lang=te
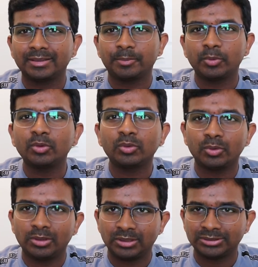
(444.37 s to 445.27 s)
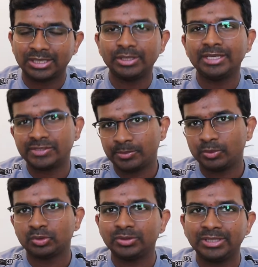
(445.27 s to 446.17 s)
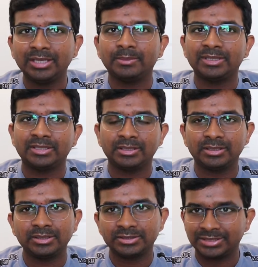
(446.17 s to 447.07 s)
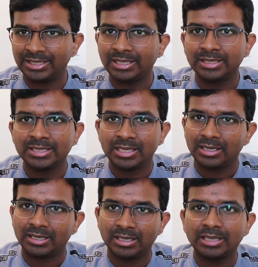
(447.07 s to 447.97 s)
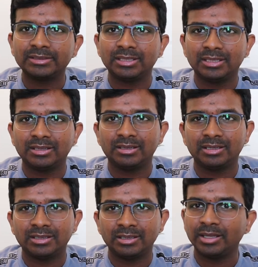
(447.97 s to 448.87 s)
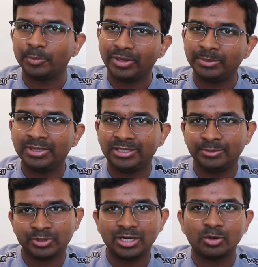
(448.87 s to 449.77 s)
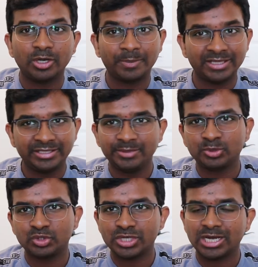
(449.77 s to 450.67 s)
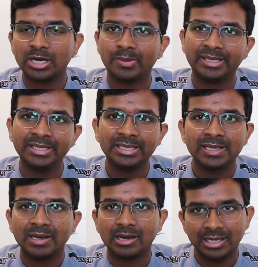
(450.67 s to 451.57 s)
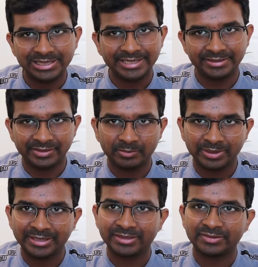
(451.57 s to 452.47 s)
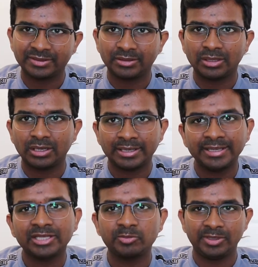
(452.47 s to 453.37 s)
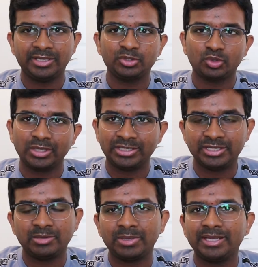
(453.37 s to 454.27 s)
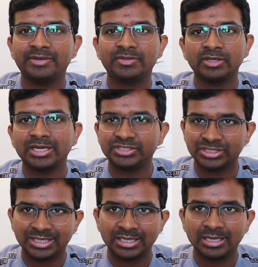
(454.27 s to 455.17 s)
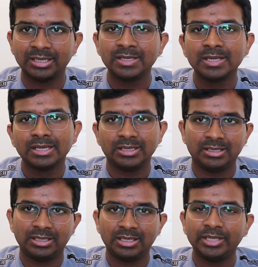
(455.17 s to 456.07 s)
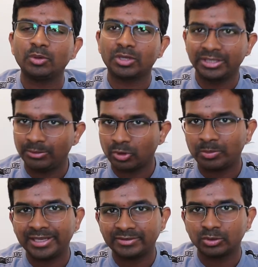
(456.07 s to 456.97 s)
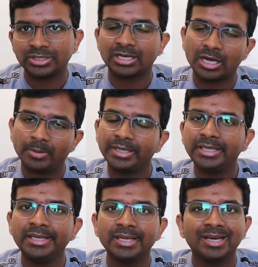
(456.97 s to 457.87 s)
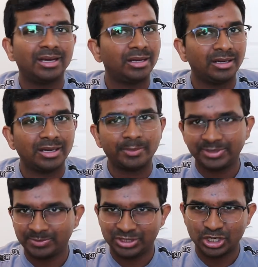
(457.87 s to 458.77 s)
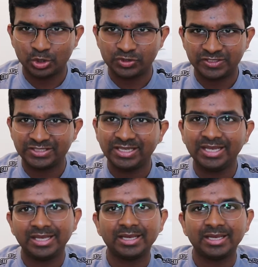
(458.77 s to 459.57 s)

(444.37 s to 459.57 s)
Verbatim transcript: ఇప్పుడు uh, తన ఏజ్ అయిపోతుంది బట్ స్టిల్ uh, uh, ఇప్పుడు ఎనిమిది టీమ్స్ కాకుండా పది టీమ్స్ వచ్చాయి కాబట్టి ఆల్ ద ఇండియన్ ప్లేయర్స్ ఆల్రెడీ ఎక్స్పీరియన్స్ ఉన్న ఇండియన్ ప్లేయర్స్ ఖచ్చితంగా ఏదో ఒక టీంలో ప్లేస్ అవుతారు కాబట్టి అమిత్ మిశ్రా వచ్చేసి